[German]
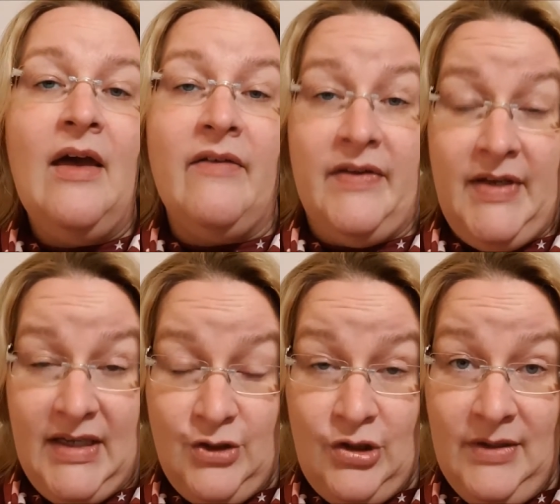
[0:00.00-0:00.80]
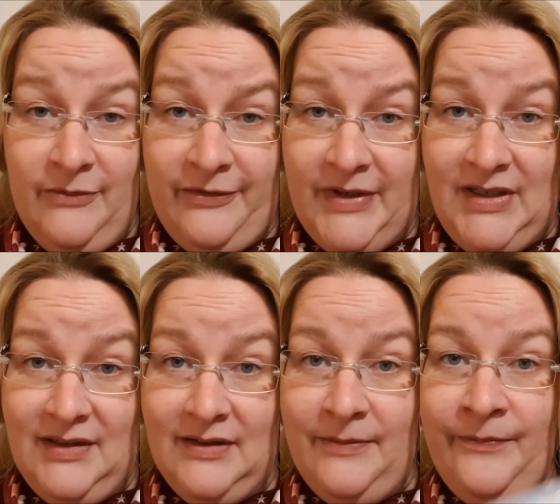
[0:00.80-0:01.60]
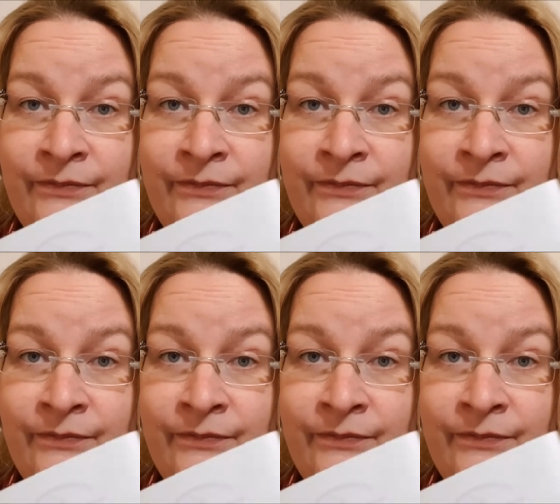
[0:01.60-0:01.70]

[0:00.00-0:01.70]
Was ich ganz schlimm finde.